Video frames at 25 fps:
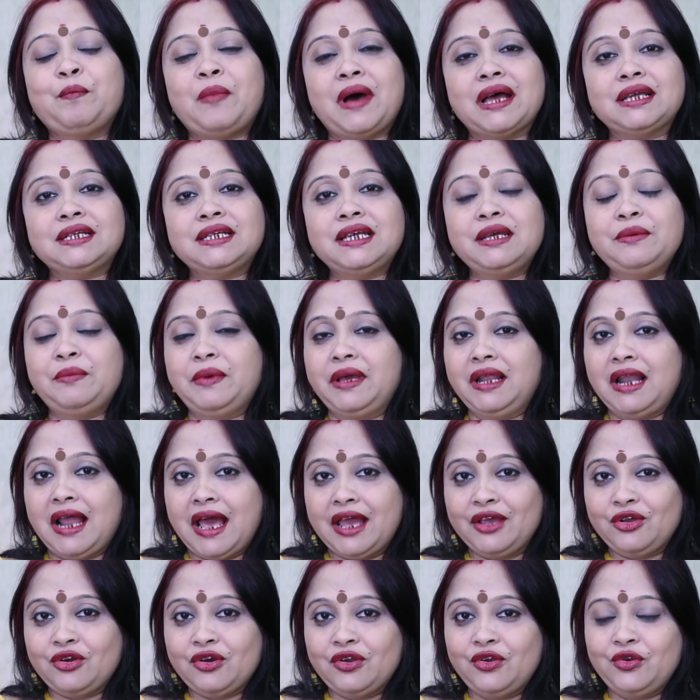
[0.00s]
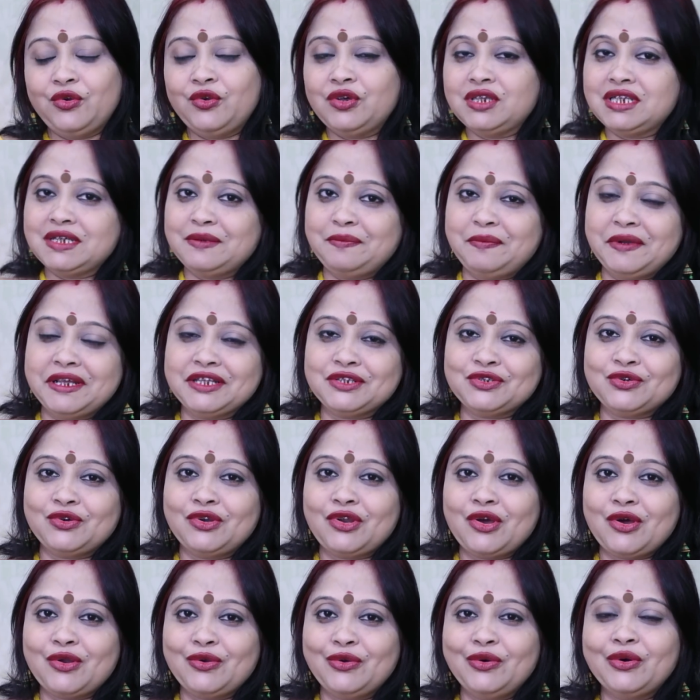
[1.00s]
পাশেই বেল আইকন রয়েছে প্রেস
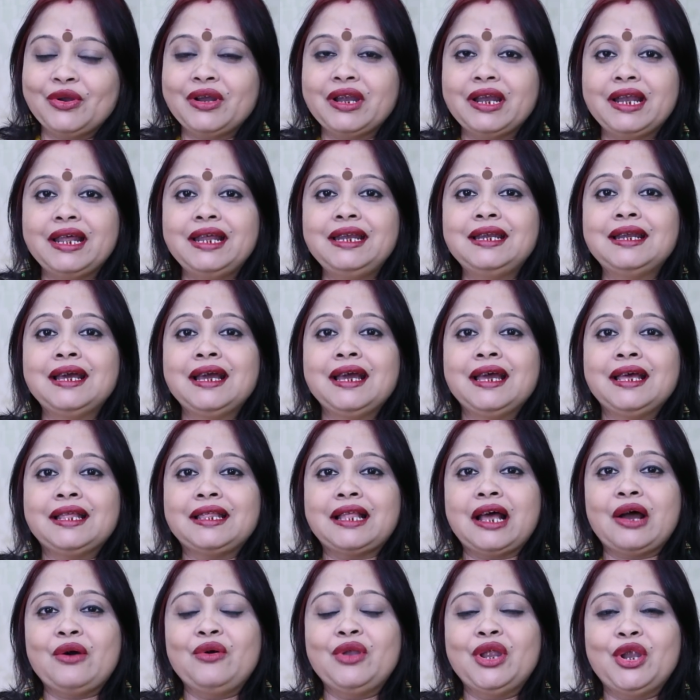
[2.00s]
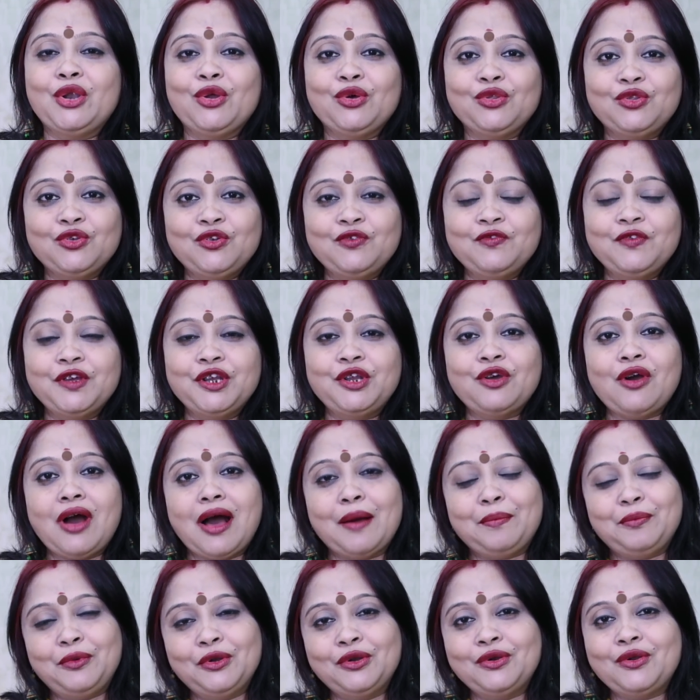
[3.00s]
করে অন করে নিন তাহলে নতুন ভিডিও
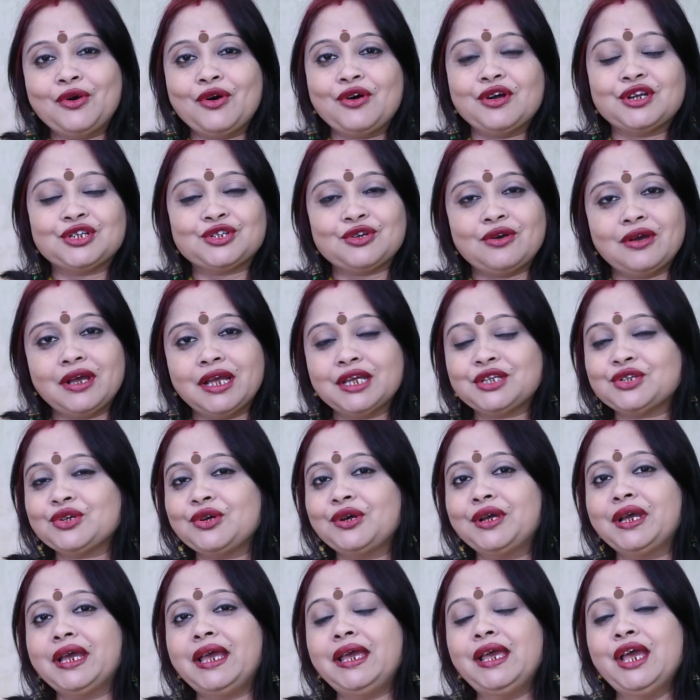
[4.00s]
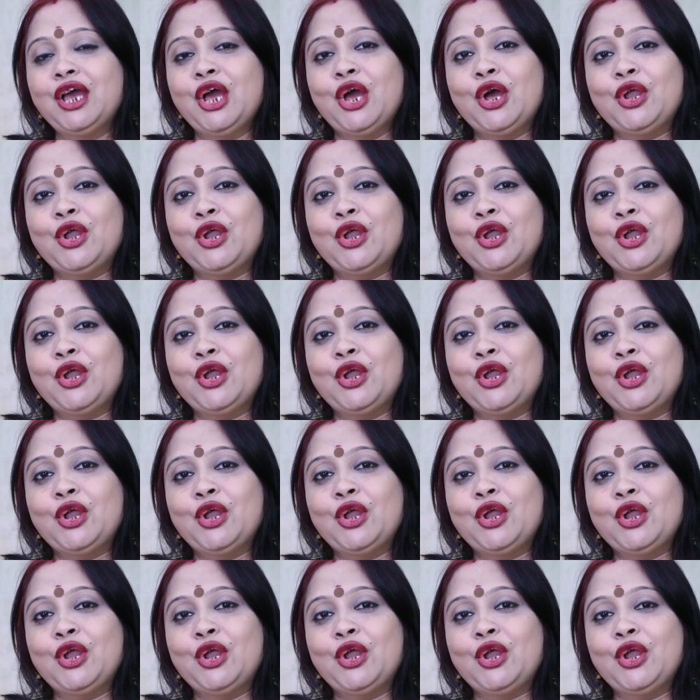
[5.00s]
আপলোড হওয়ার সঙ্গে সঙ্গে